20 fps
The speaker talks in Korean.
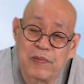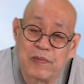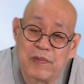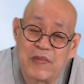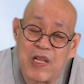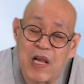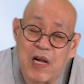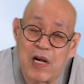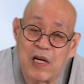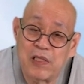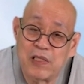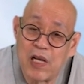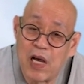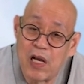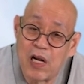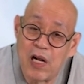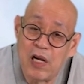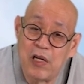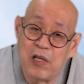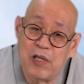내가
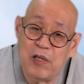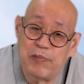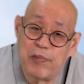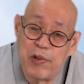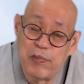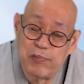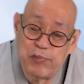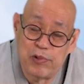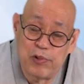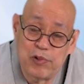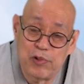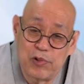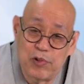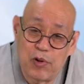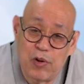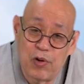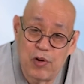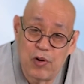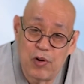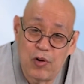사랑을
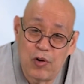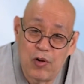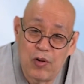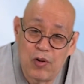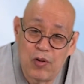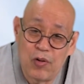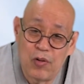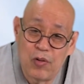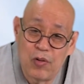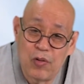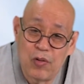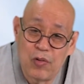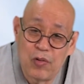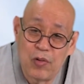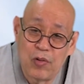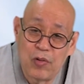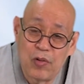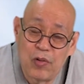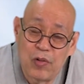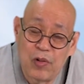베풀죠.
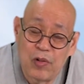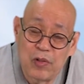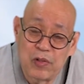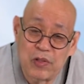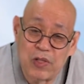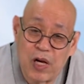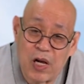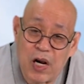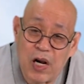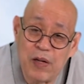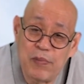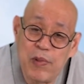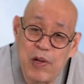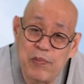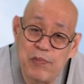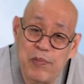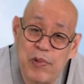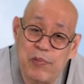사랑만